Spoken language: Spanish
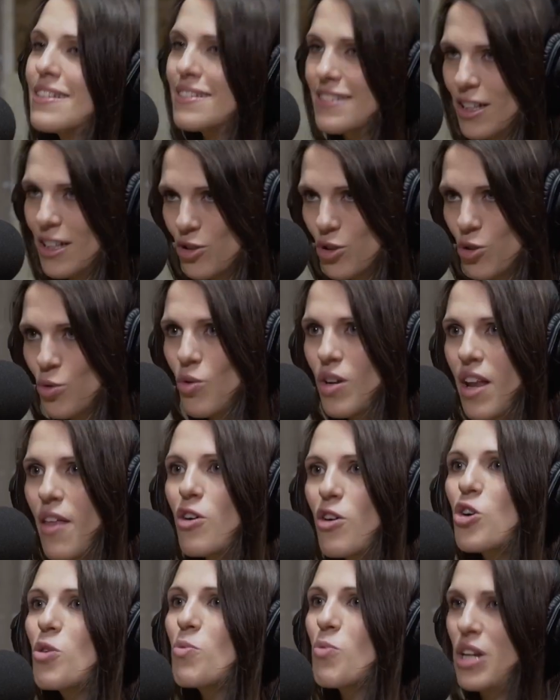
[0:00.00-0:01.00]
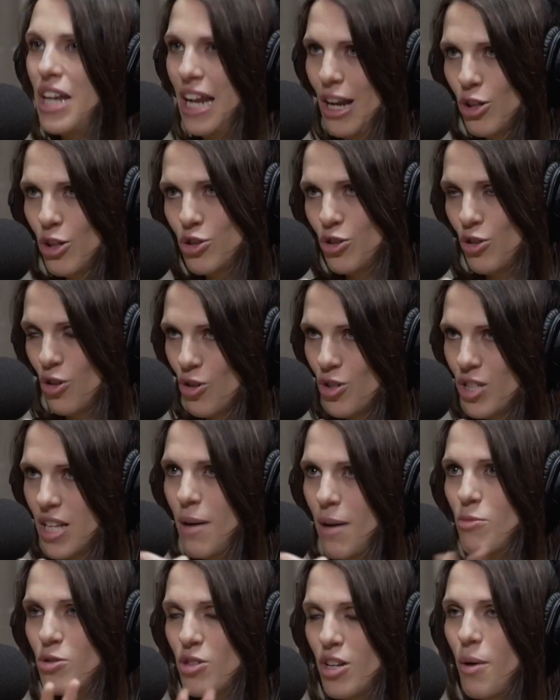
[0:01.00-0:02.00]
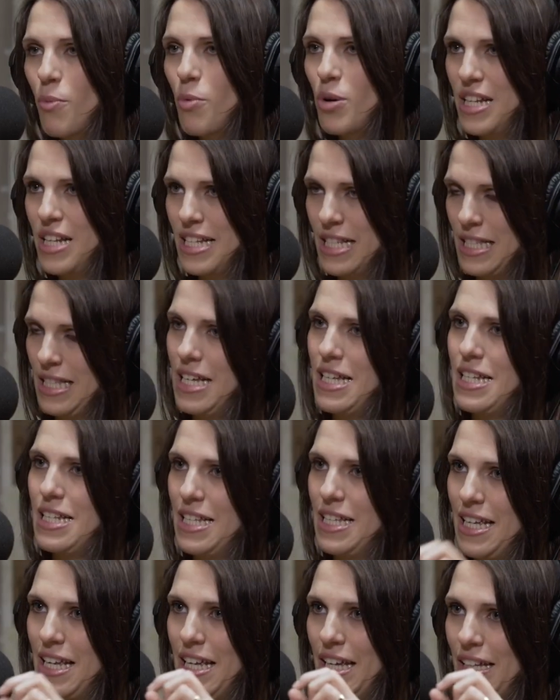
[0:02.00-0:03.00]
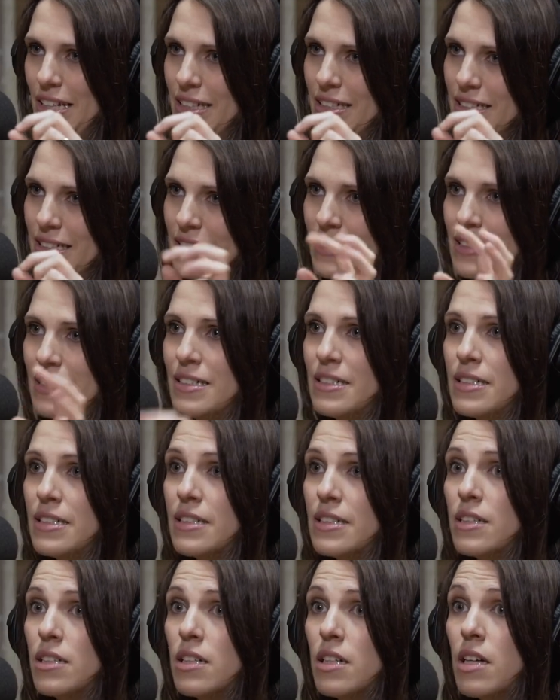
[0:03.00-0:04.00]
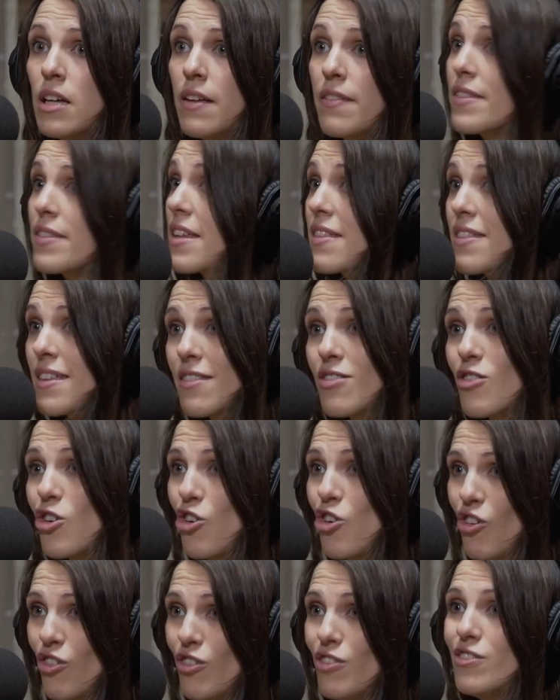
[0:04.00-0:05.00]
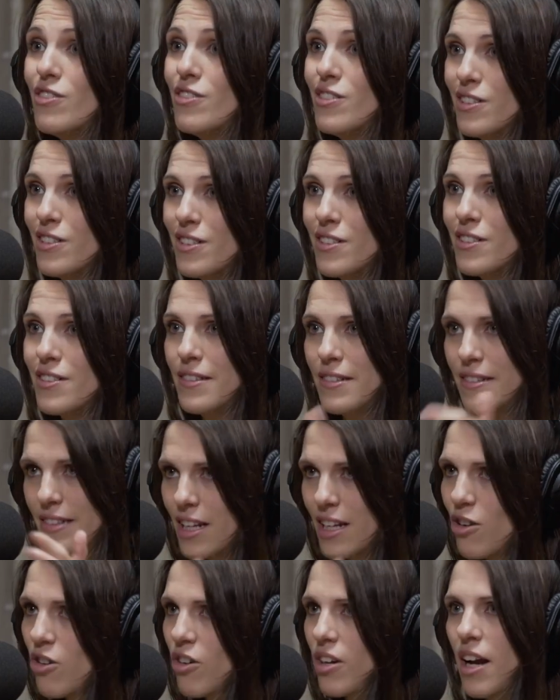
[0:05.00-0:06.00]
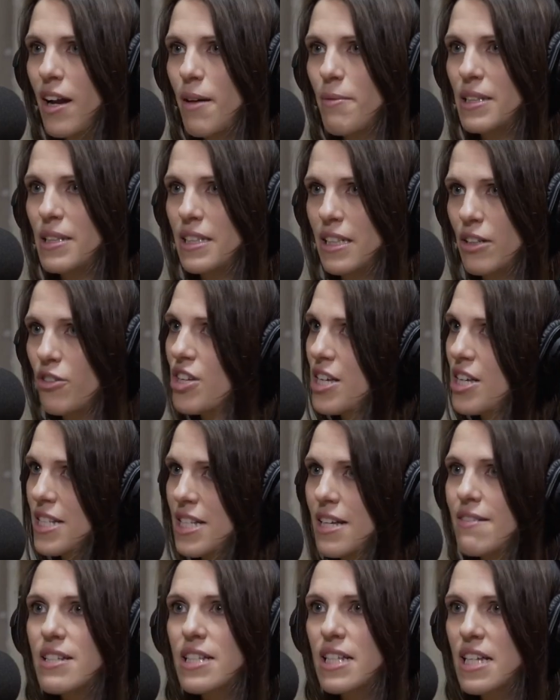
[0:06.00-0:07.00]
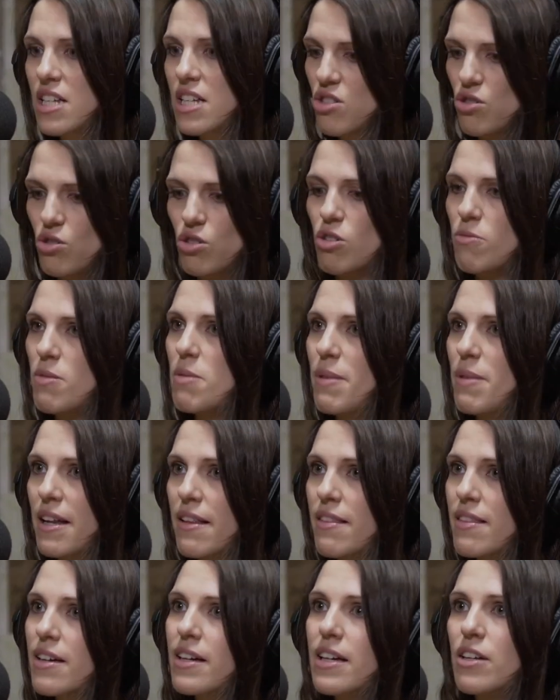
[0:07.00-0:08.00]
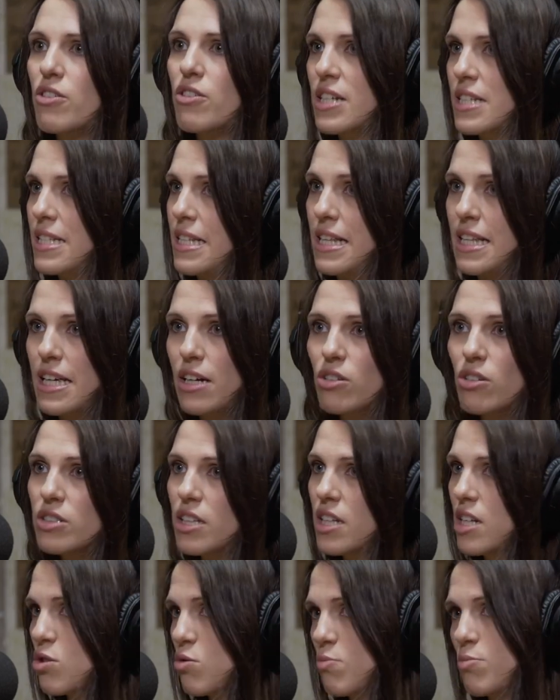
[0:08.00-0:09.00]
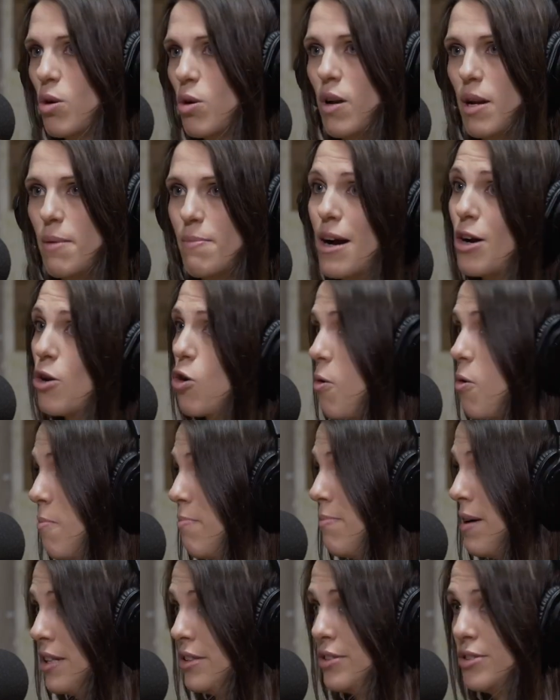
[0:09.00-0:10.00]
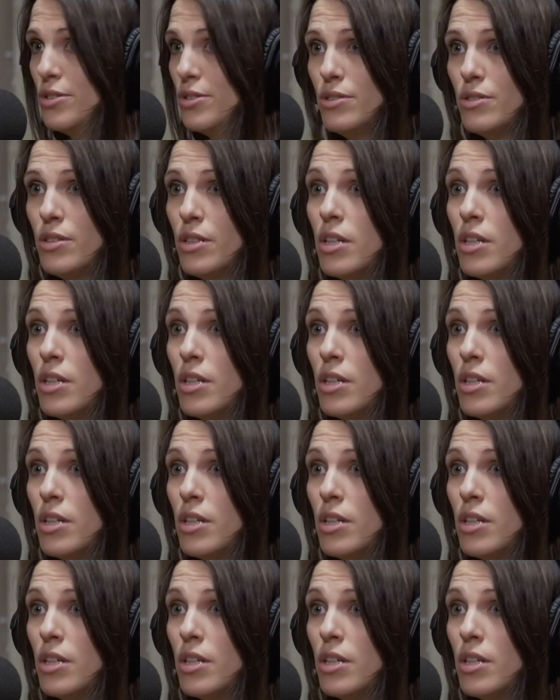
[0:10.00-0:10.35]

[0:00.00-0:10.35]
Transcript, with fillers: Tanto en un lado como en el otro. No seamos ahora buenistas de... ¿Cómo lo cortas? Diciéndolo. Dilo claramente. Oye, ¿sabes qué? esto no me parece? Creo que si Diego tienes un problema con Pato,